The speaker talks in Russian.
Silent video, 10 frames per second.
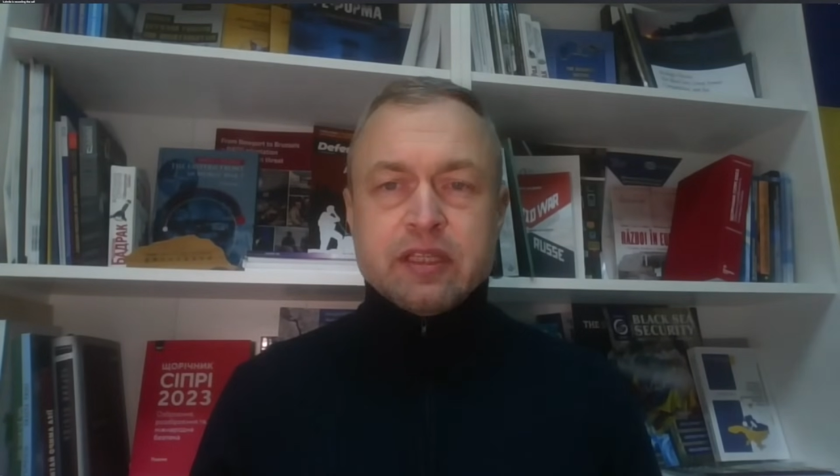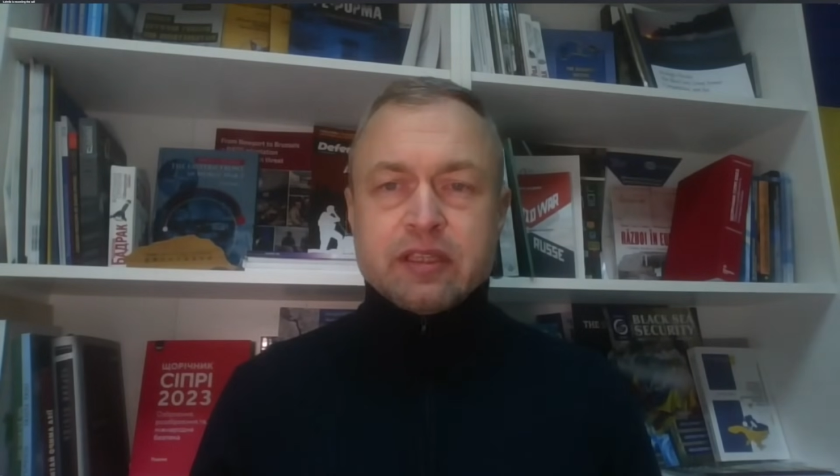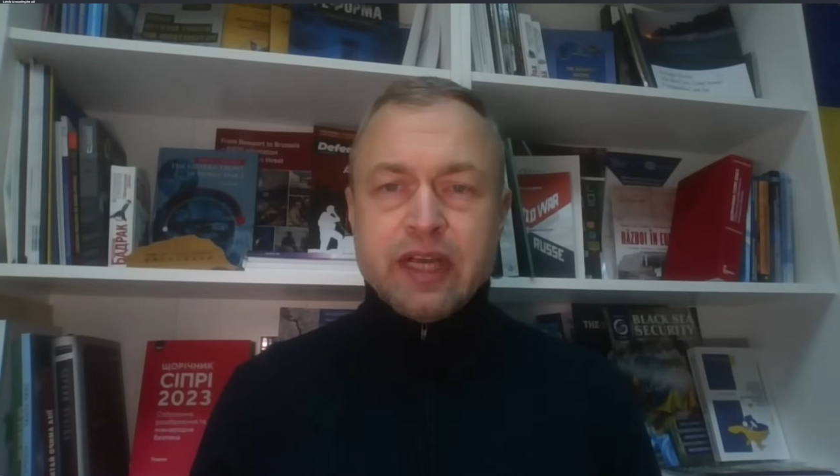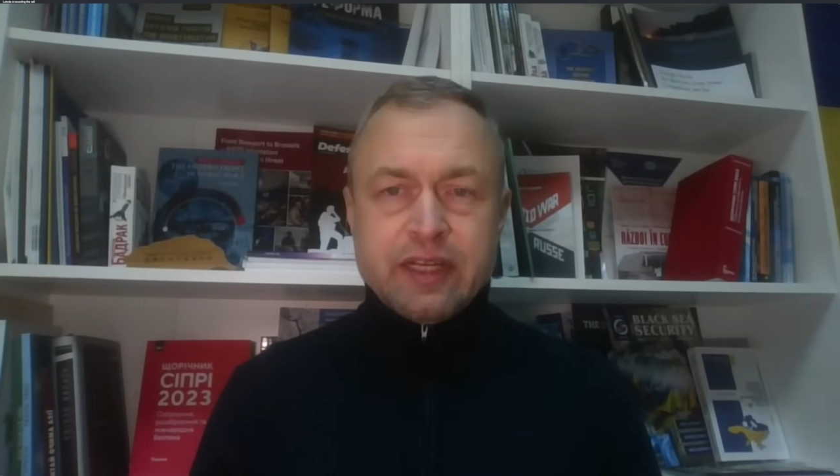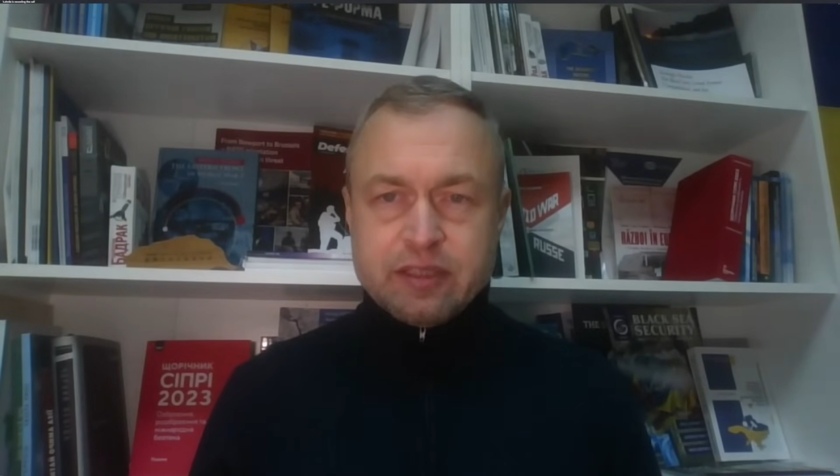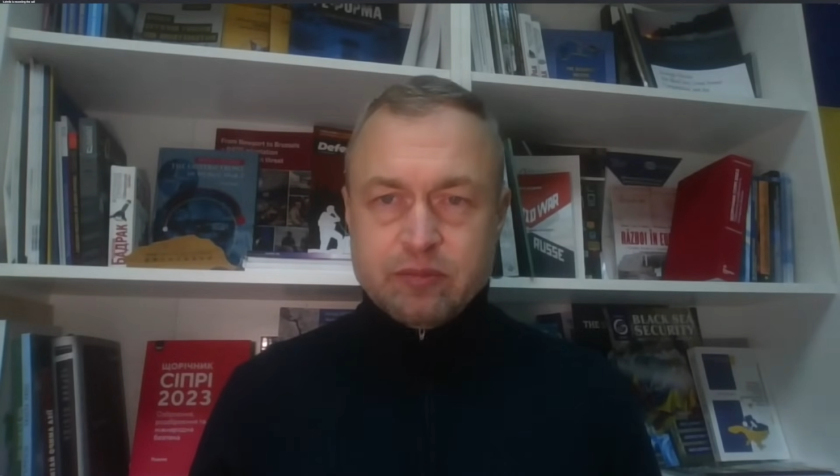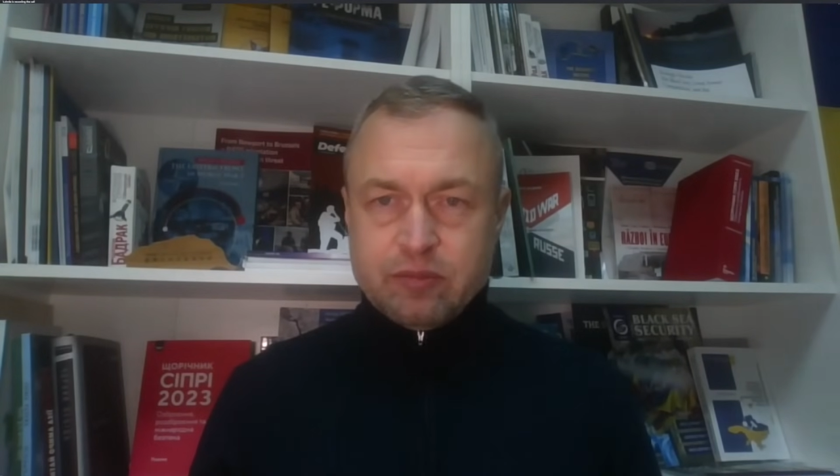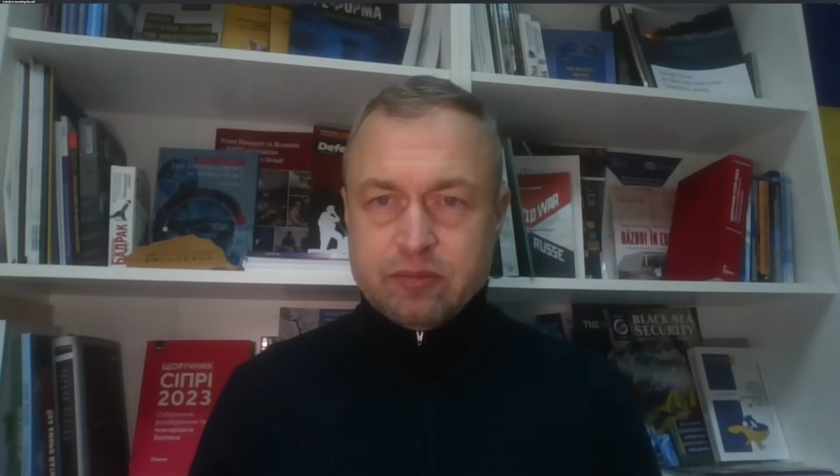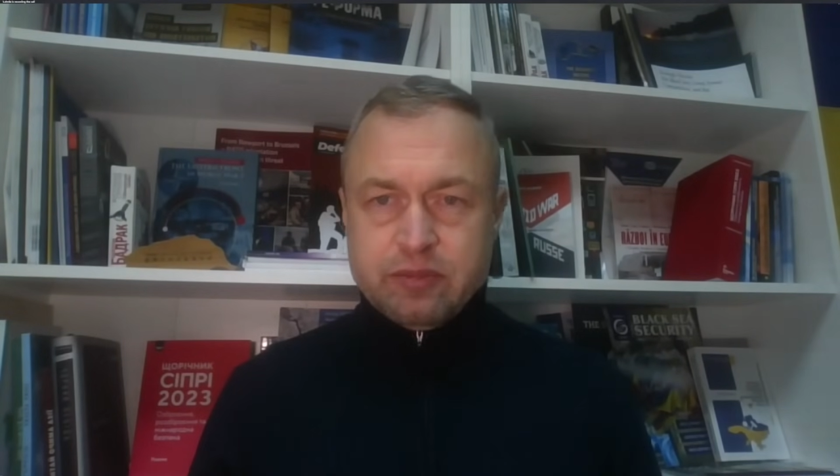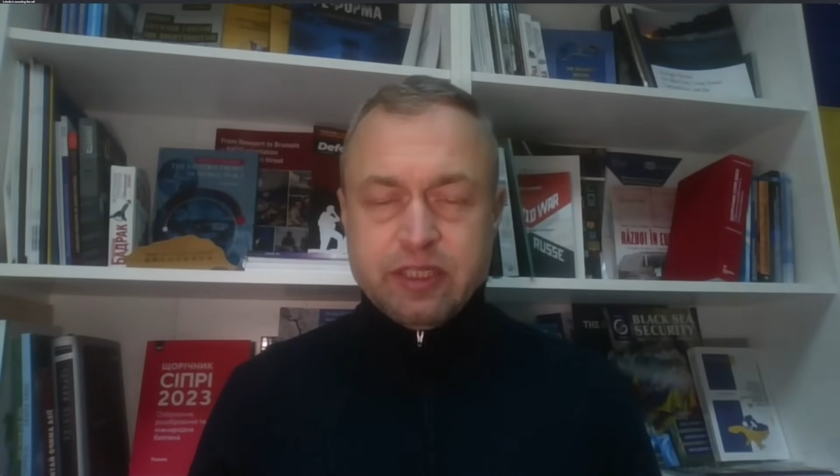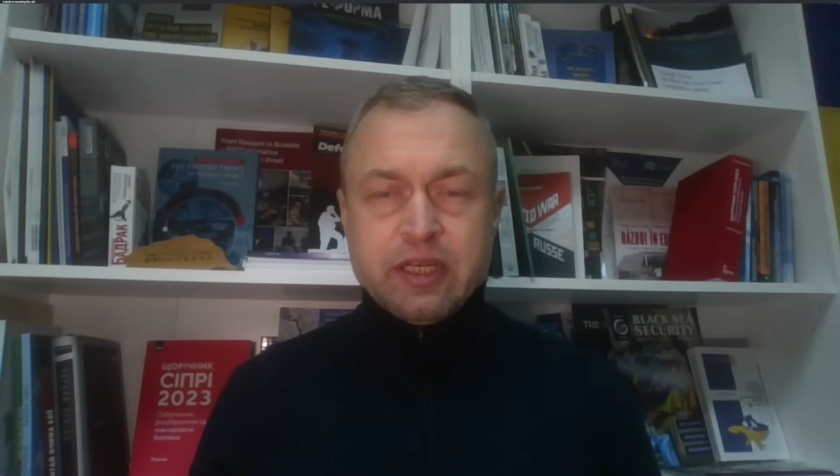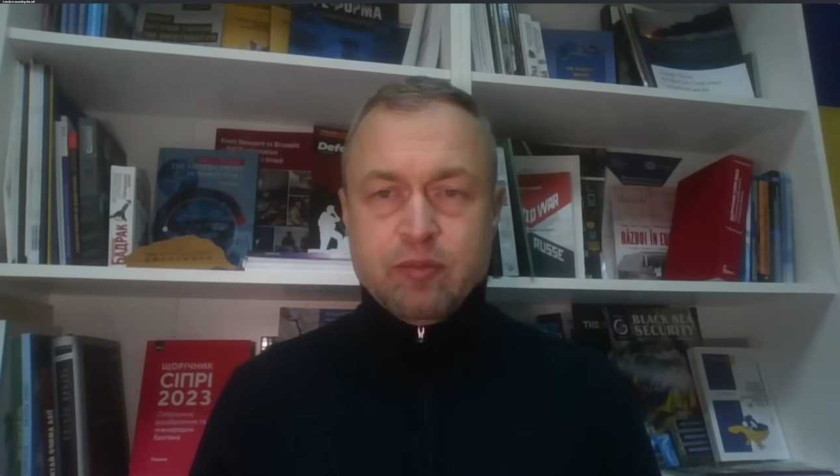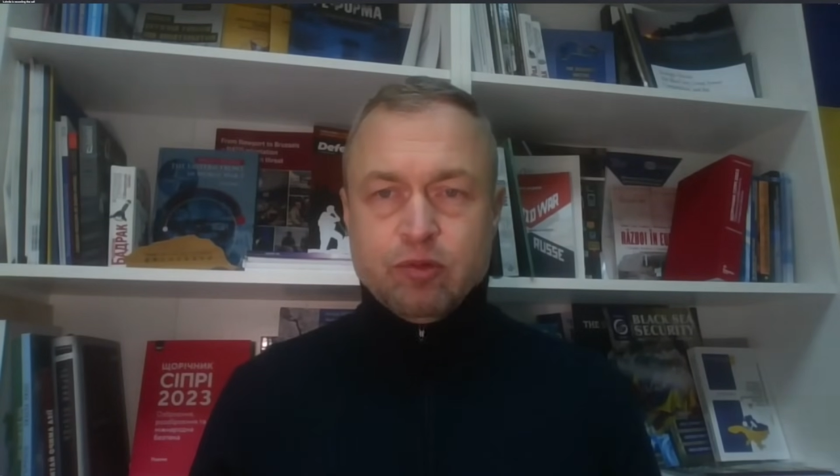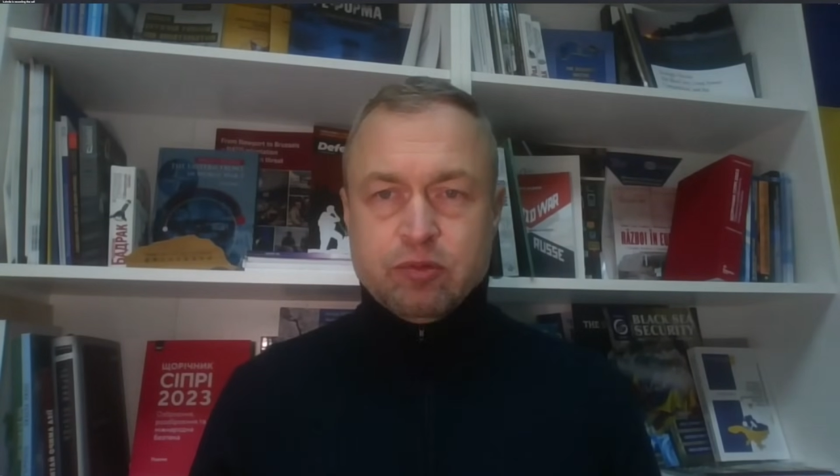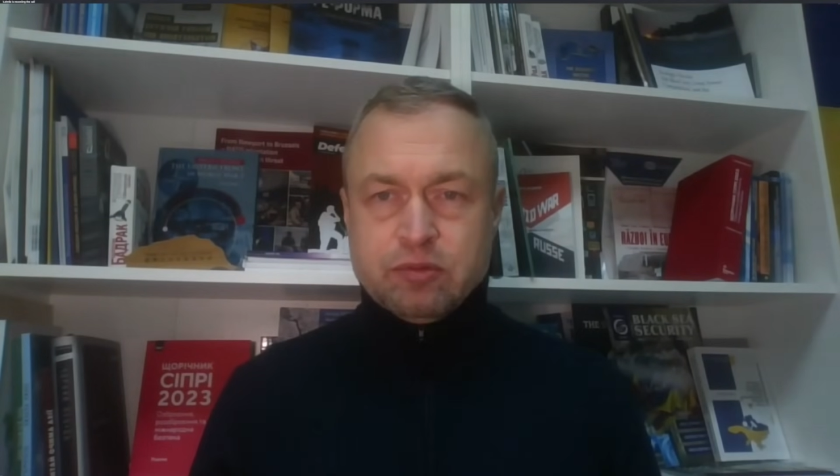китайцам,
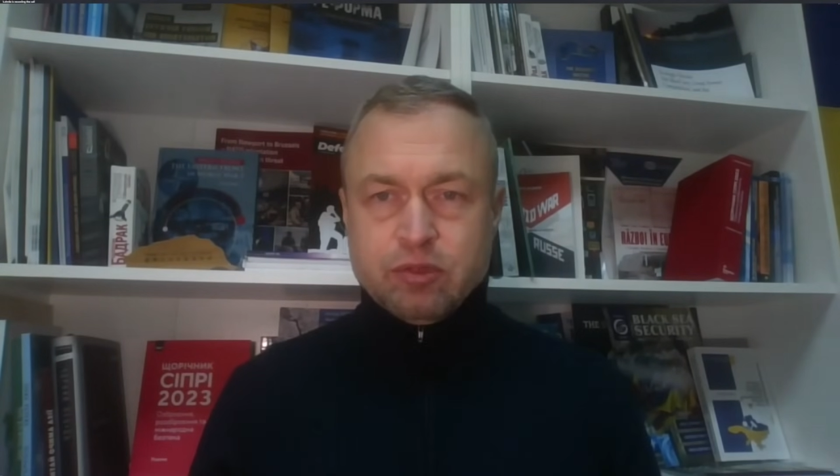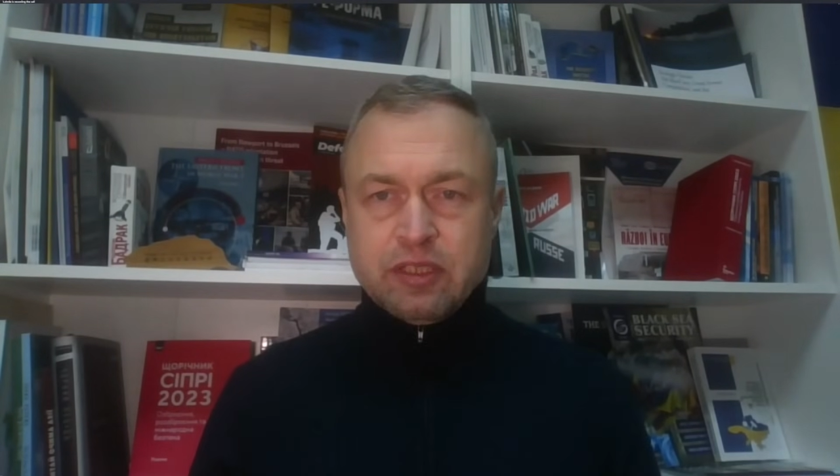никому.